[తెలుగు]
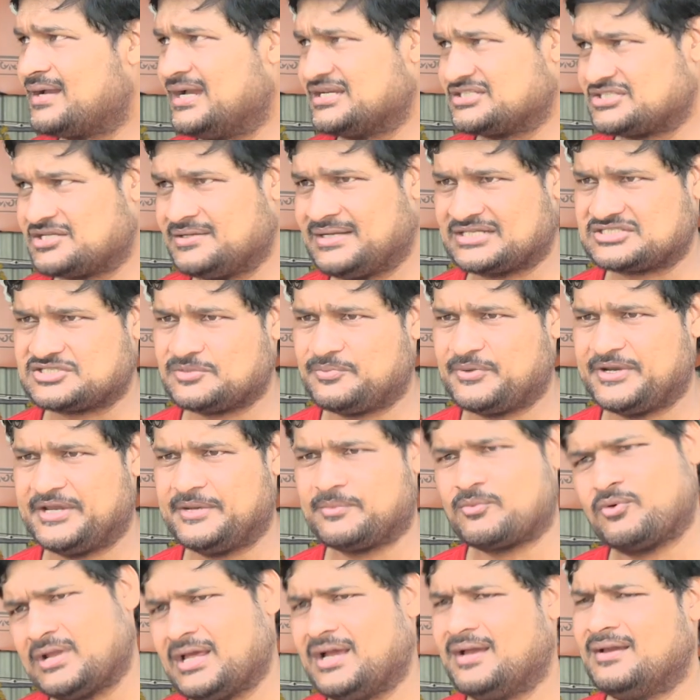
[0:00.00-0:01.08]
కష్టం
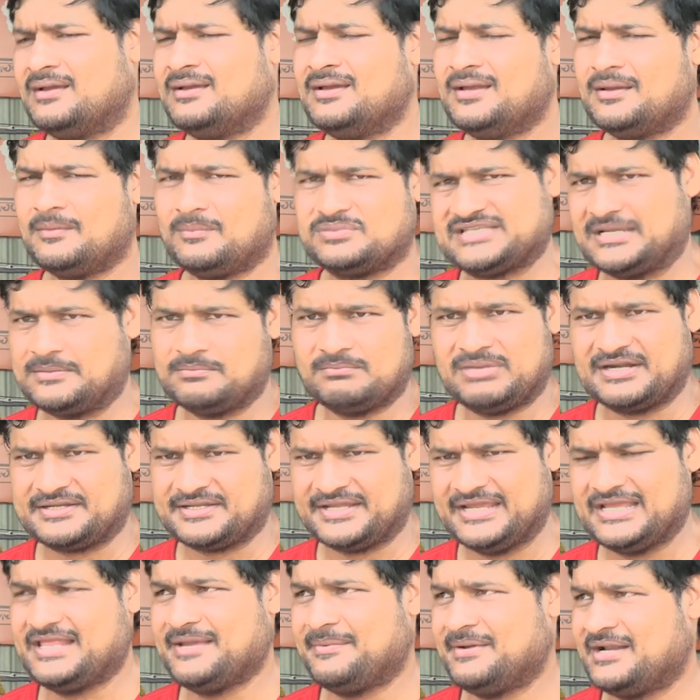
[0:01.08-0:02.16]
నష్టపోయాం కూడా సార్ బట్
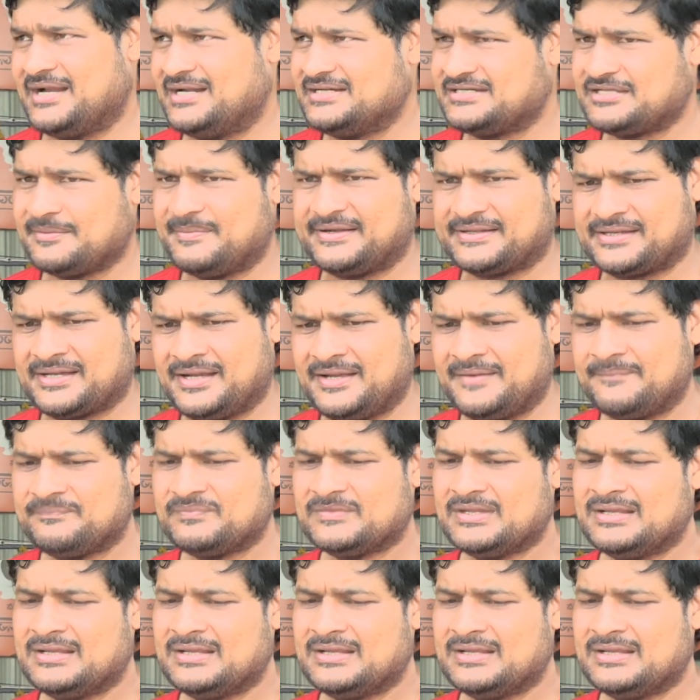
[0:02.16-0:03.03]
ఏదేమైనా అల్టిమేట్గా